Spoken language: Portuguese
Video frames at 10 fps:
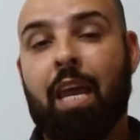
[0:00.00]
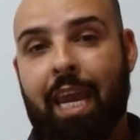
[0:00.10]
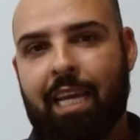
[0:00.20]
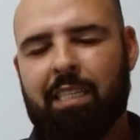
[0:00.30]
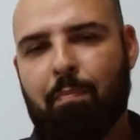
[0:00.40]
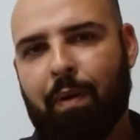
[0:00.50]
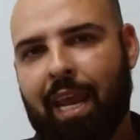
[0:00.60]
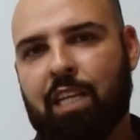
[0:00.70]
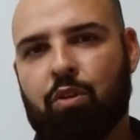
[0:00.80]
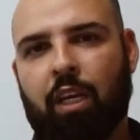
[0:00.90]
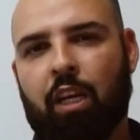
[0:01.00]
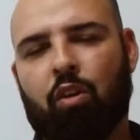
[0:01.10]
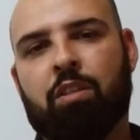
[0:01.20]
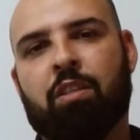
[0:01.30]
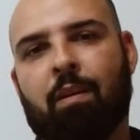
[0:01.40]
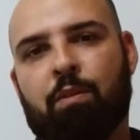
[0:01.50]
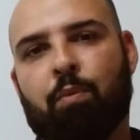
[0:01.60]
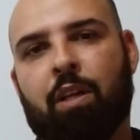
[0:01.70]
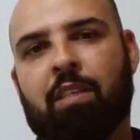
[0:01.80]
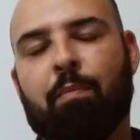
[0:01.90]
Esse prédio aqui que nós estamos,
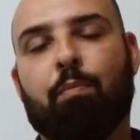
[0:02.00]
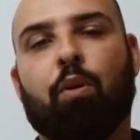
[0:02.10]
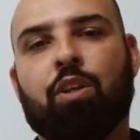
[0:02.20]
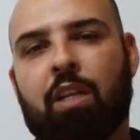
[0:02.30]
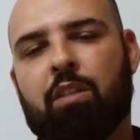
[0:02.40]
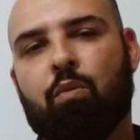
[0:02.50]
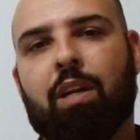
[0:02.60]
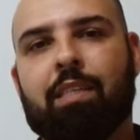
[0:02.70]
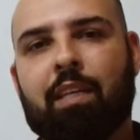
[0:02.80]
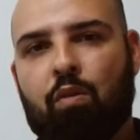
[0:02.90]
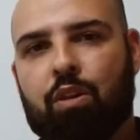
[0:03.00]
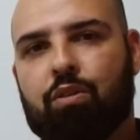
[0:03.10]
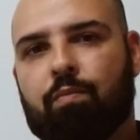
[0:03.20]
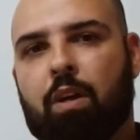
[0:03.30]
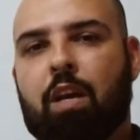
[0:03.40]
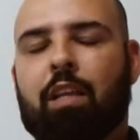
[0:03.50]
por exemplo, o projeto de segurança é nosso.